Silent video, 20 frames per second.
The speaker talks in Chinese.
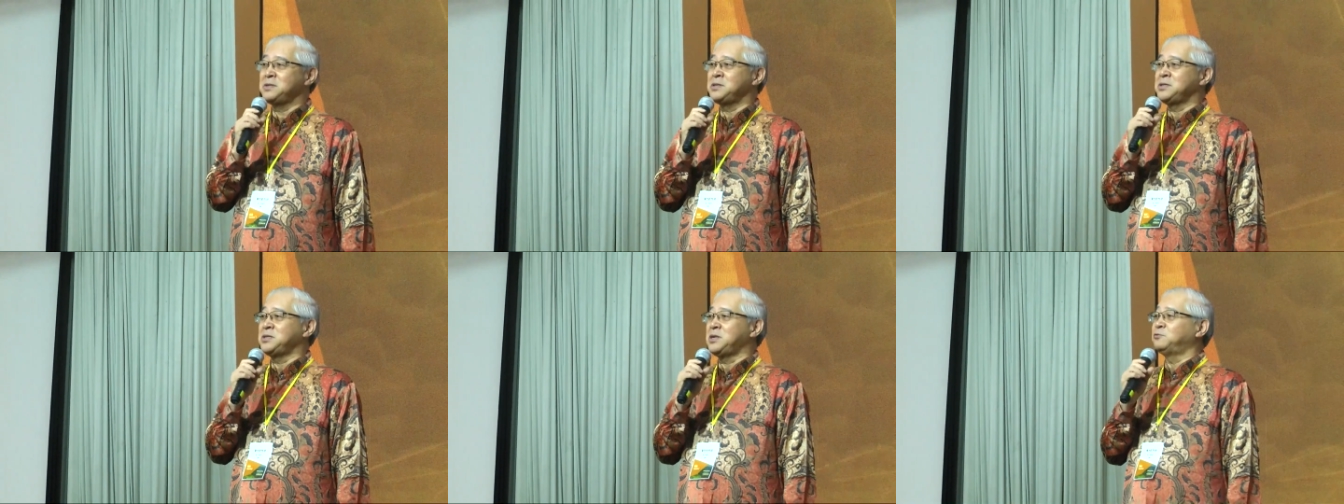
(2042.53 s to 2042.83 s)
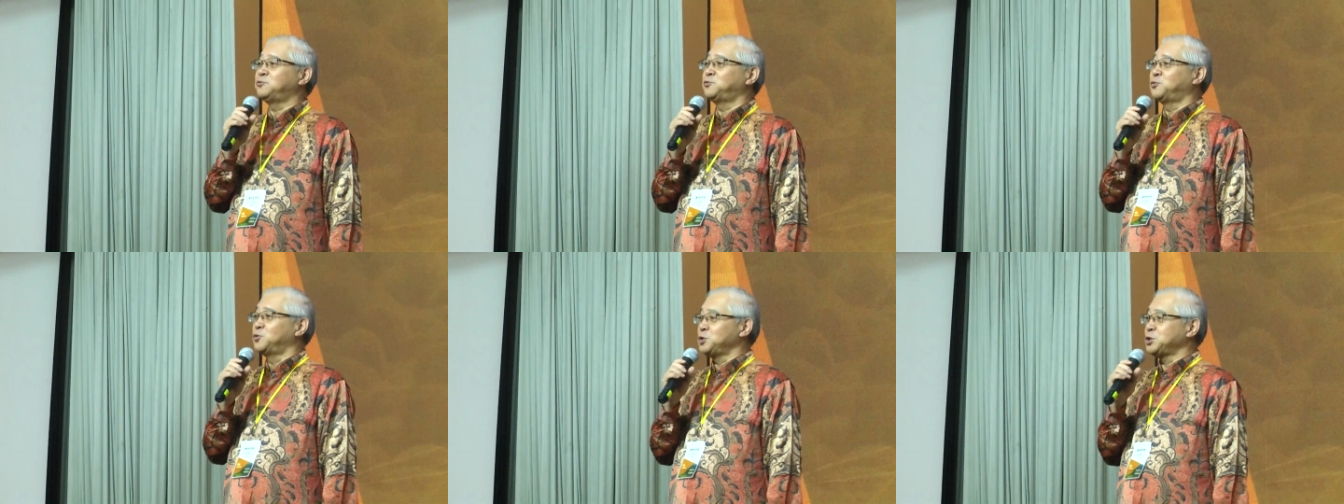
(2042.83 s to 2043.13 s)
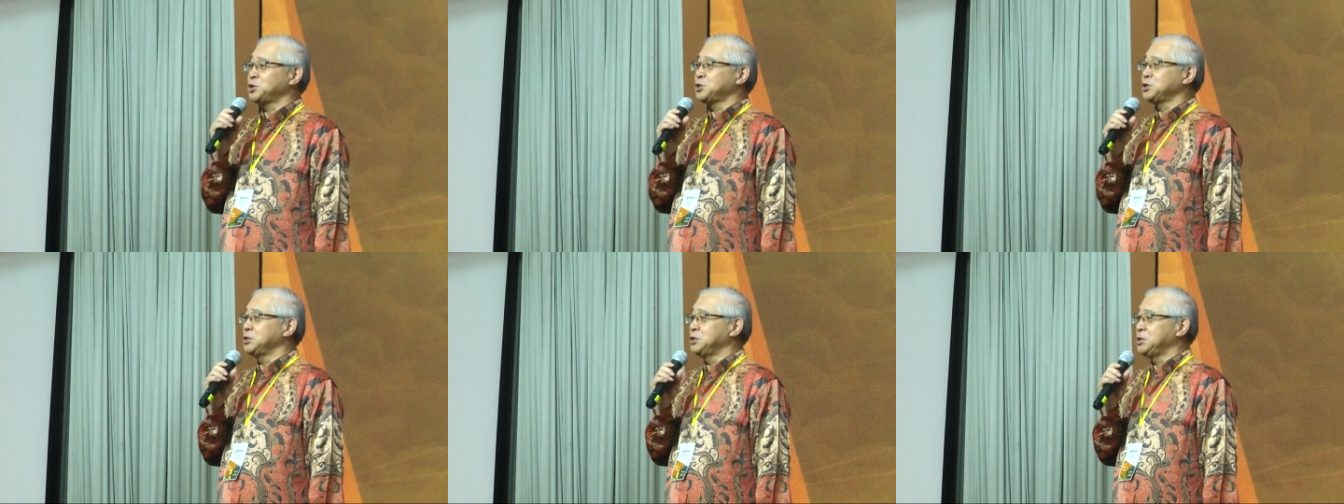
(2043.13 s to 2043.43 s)
也服
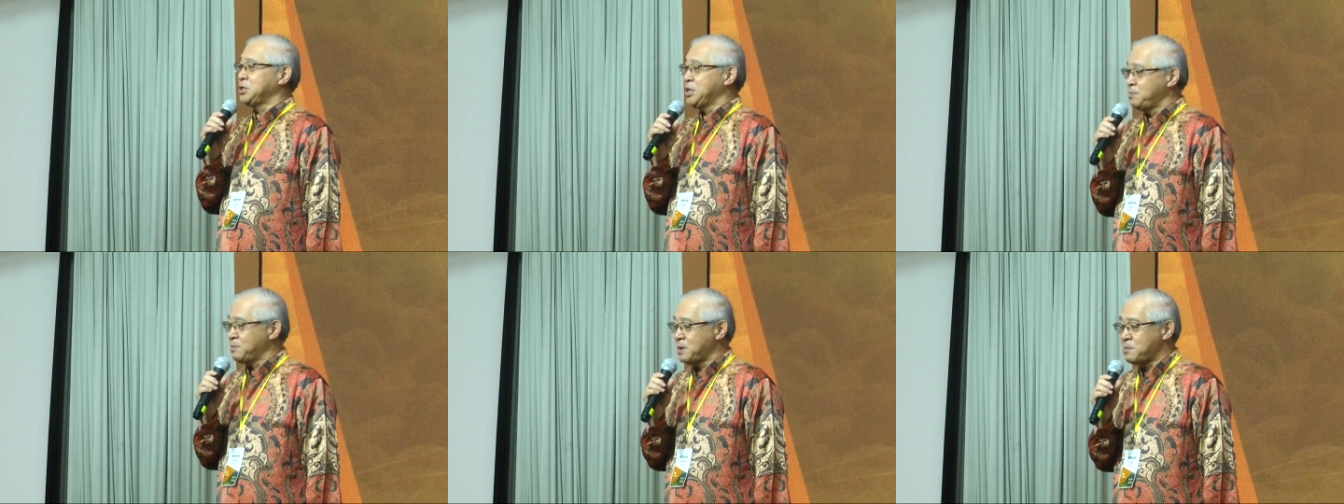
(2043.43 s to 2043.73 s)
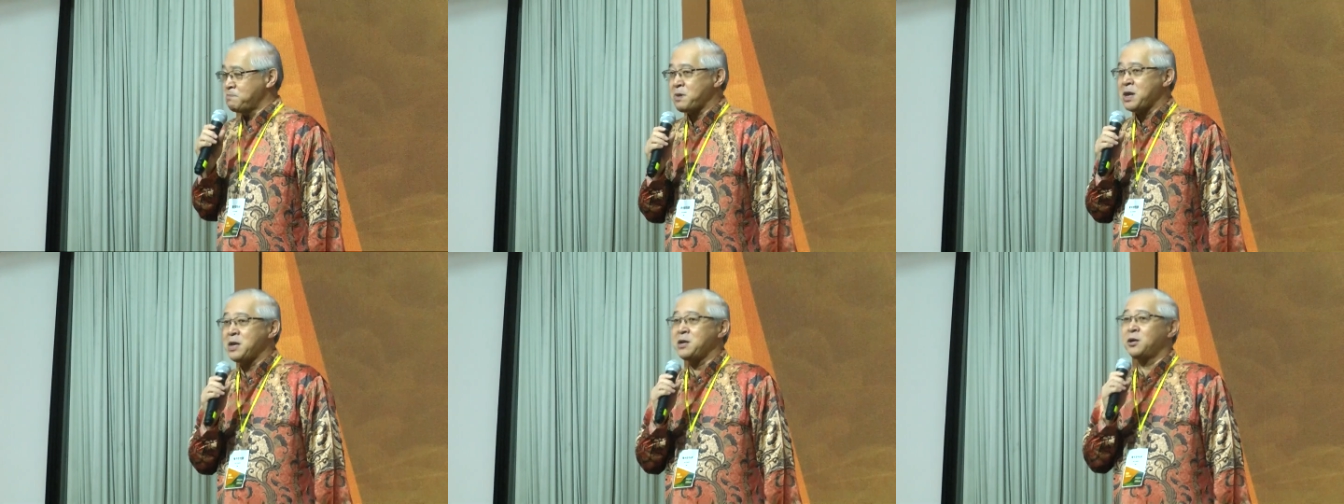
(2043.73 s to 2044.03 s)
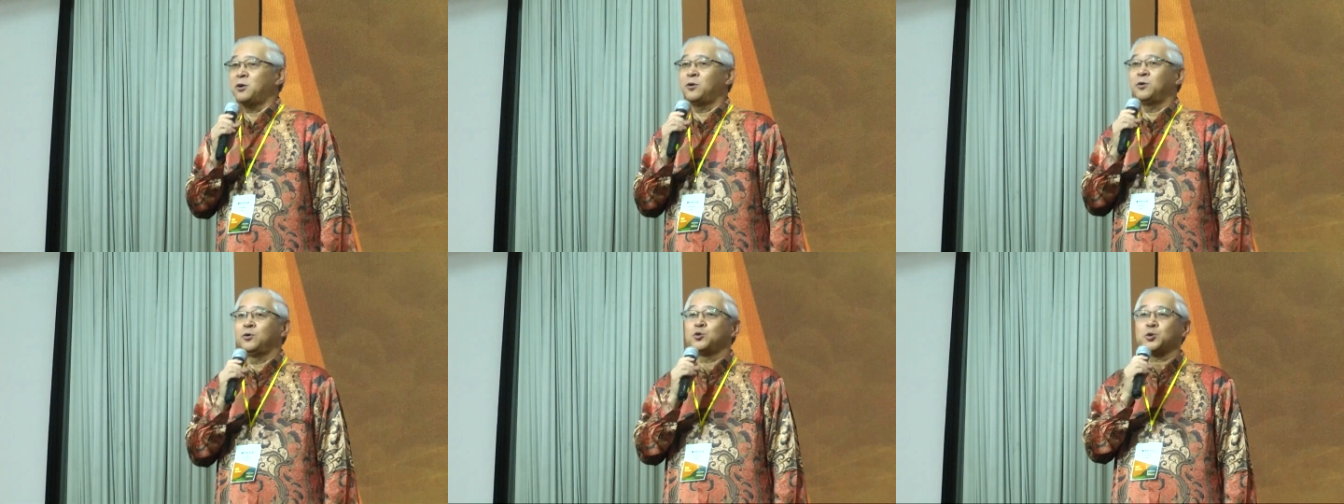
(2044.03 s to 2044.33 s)
侍你们背
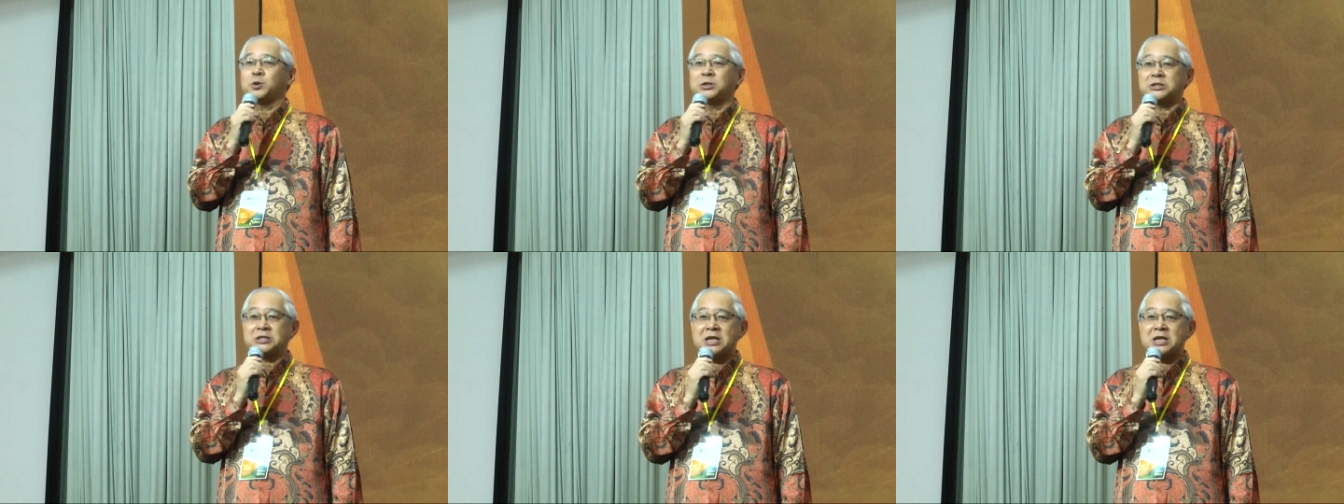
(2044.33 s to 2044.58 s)
后所代